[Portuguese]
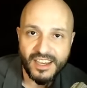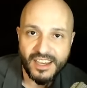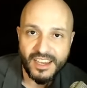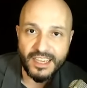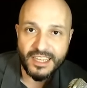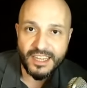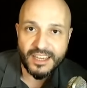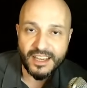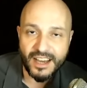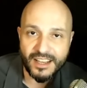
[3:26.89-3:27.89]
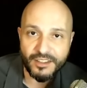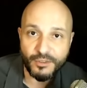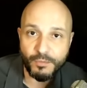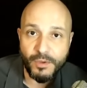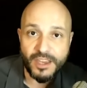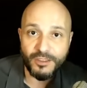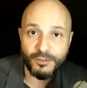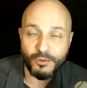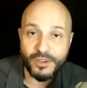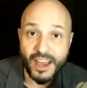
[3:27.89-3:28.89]
ele, a
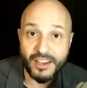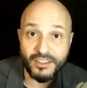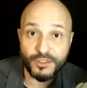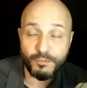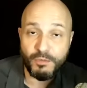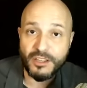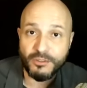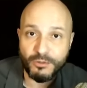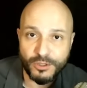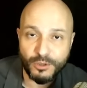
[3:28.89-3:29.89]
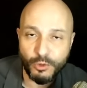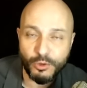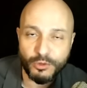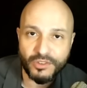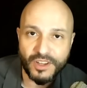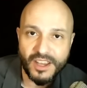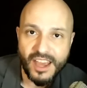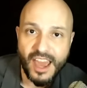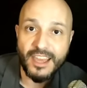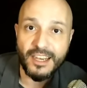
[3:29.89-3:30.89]
despeito e a espanto de todos,
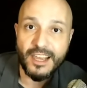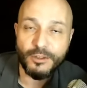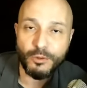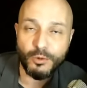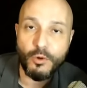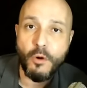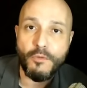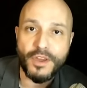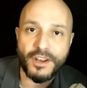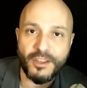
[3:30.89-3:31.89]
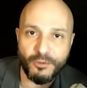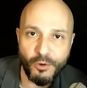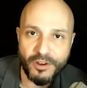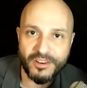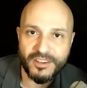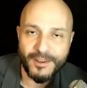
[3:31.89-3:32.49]
é eleito governador